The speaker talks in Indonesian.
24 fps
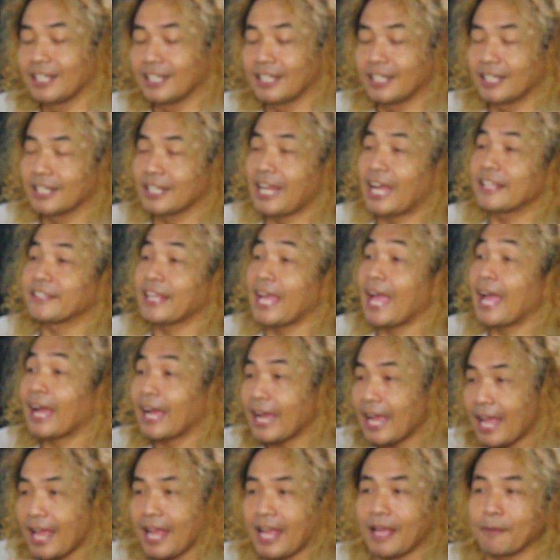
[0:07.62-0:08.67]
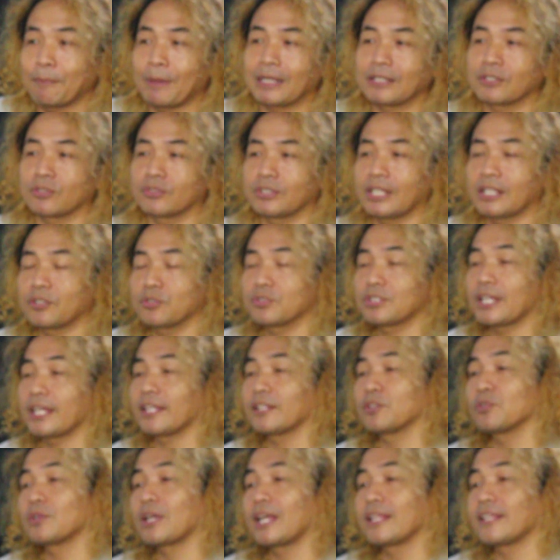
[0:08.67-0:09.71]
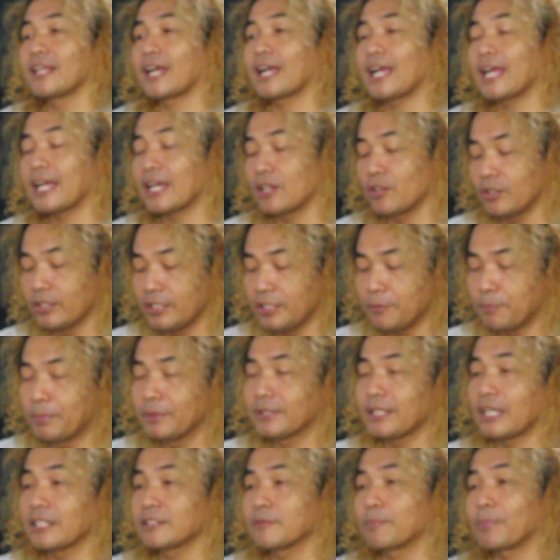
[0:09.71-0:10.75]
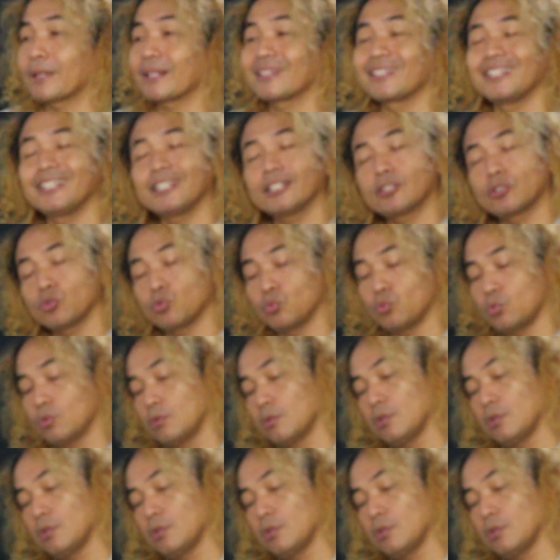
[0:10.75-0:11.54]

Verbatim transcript: nggak nyangka maksudnya itu saya tuh nggak nyangka kalau ini bisa seperti itu